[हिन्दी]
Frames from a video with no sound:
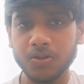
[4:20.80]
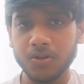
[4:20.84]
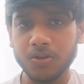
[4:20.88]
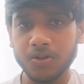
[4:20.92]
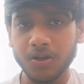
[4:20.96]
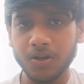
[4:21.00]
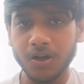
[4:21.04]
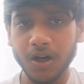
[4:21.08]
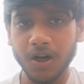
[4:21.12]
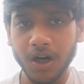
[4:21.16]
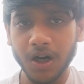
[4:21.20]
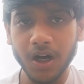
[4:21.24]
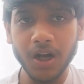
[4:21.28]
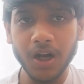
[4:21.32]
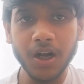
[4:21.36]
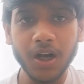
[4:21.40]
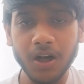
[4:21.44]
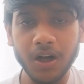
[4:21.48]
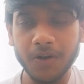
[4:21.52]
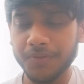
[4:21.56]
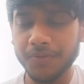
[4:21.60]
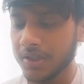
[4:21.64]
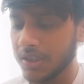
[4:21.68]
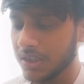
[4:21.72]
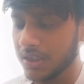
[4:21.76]
आ
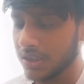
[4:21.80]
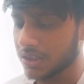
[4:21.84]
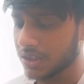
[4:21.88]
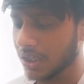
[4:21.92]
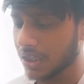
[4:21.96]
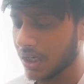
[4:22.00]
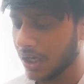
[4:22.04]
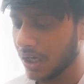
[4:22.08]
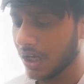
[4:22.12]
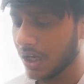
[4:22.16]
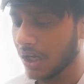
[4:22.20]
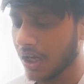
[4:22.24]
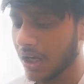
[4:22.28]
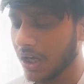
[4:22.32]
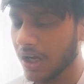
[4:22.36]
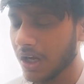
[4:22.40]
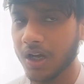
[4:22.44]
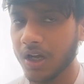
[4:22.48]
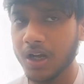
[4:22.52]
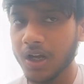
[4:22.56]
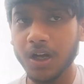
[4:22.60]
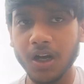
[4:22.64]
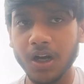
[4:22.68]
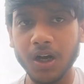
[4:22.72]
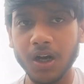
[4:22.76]
भी
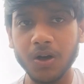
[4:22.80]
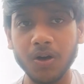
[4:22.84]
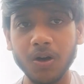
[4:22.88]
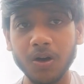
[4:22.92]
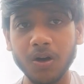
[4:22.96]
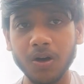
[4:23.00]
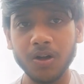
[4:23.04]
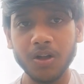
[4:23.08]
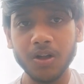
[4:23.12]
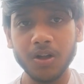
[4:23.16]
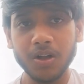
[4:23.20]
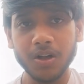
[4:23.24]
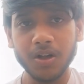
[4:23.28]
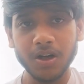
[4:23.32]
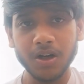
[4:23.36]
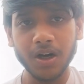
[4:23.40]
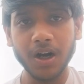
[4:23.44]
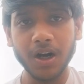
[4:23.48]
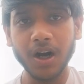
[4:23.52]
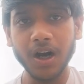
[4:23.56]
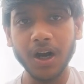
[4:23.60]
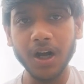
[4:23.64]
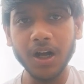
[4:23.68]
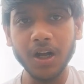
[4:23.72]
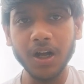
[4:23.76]
जाओ
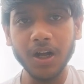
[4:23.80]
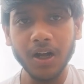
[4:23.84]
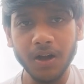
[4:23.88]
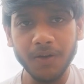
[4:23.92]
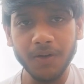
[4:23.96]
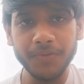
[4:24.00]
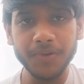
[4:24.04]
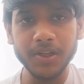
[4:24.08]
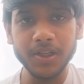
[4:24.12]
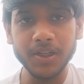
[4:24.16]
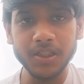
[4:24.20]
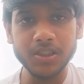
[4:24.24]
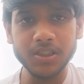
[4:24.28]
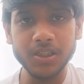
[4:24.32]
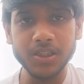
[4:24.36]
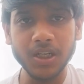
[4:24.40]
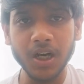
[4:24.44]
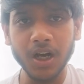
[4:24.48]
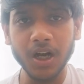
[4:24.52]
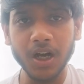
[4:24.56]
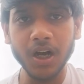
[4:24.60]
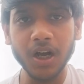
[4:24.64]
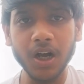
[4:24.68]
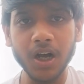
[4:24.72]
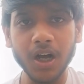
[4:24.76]
आ भी
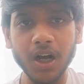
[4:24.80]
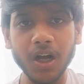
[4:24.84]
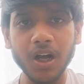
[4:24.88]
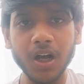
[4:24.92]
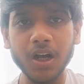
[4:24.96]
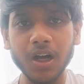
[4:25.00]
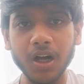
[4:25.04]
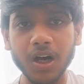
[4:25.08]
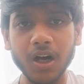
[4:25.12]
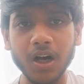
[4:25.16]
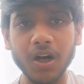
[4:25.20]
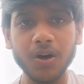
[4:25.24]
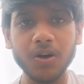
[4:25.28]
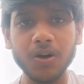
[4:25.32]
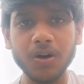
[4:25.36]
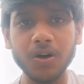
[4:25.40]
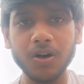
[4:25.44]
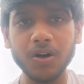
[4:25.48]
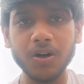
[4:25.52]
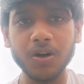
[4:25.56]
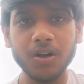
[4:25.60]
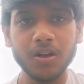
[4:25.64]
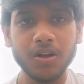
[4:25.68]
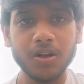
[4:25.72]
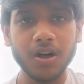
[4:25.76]
जाओ
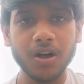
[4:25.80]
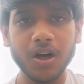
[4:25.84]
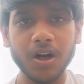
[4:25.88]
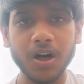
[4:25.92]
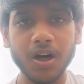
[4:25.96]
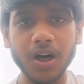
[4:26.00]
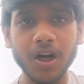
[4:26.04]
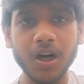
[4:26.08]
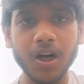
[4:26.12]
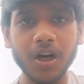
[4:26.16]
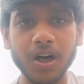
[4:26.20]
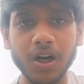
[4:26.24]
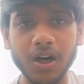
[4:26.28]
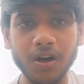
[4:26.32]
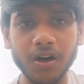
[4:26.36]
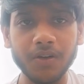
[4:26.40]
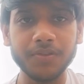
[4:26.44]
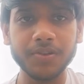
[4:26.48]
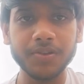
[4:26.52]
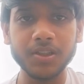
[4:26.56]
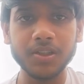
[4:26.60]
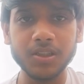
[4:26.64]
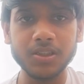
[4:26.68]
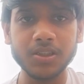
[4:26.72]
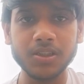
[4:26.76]
आ
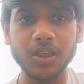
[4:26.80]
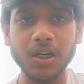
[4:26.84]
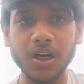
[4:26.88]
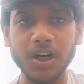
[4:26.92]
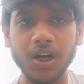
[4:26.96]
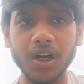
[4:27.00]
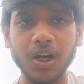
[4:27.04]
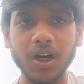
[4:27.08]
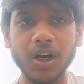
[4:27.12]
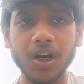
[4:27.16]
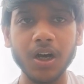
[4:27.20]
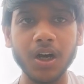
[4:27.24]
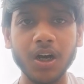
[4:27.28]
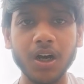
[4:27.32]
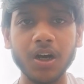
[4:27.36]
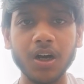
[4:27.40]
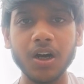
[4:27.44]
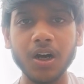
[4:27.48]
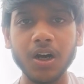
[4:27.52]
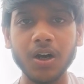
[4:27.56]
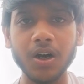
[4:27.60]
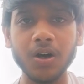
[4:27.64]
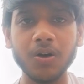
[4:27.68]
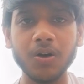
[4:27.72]
भी जाओ